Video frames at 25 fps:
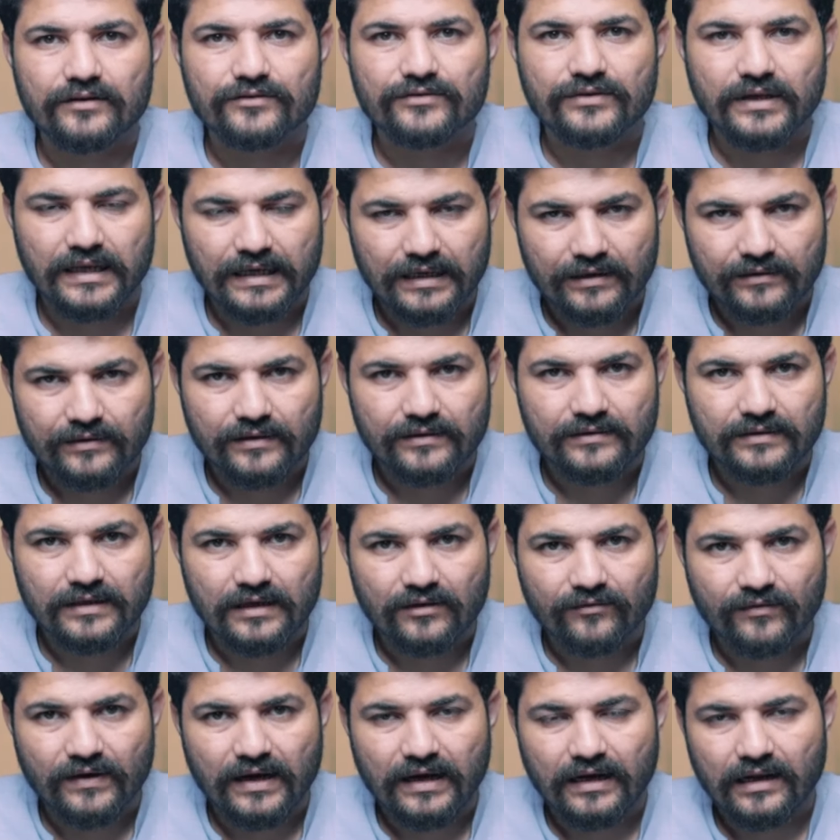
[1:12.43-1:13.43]
सेलर्स इस
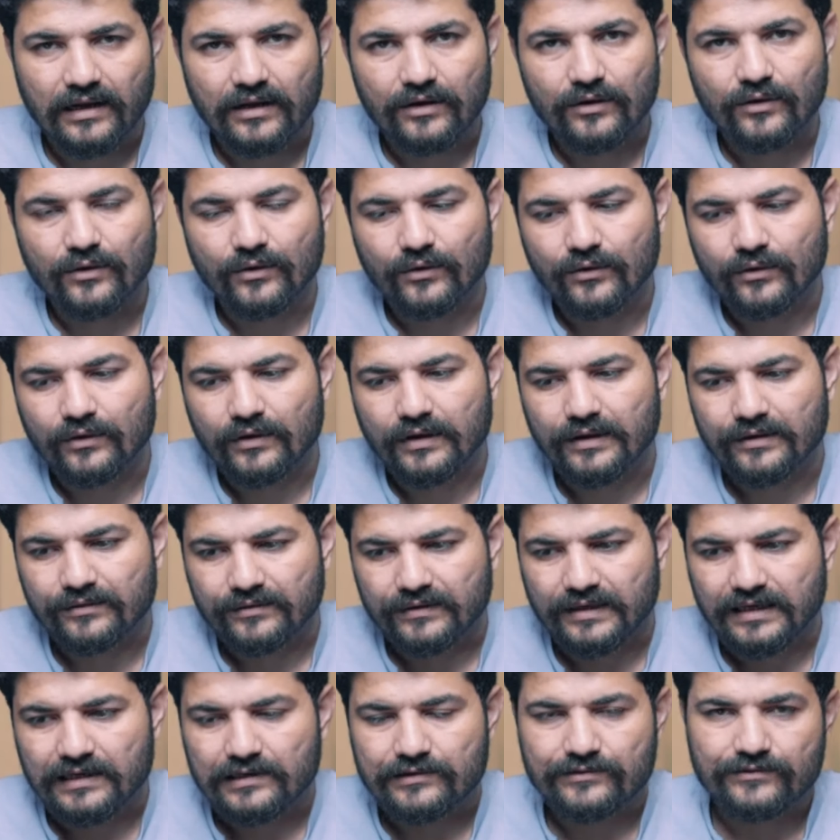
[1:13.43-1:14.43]
तरफ आ रहे हैं और
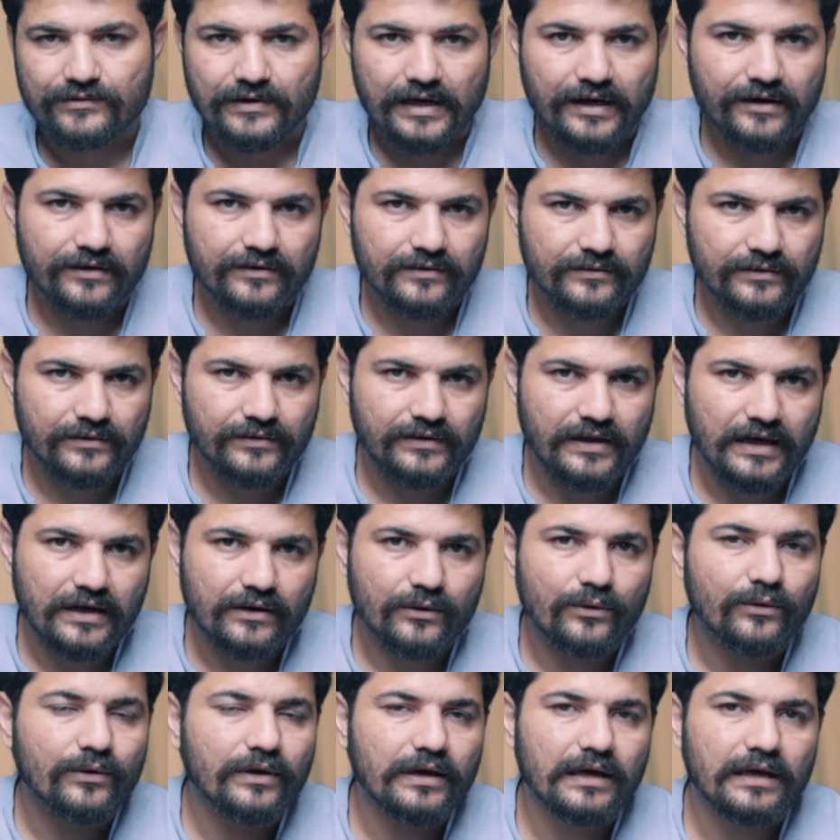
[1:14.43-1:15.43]
इसके ट्रेंड्स
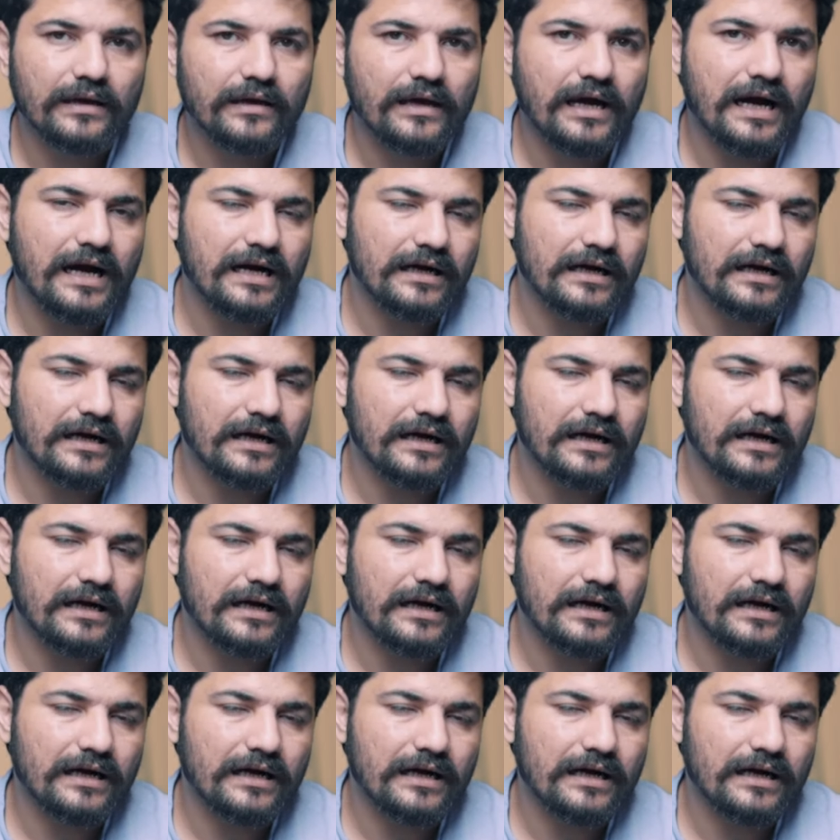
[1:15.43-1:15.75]
सेट होंगे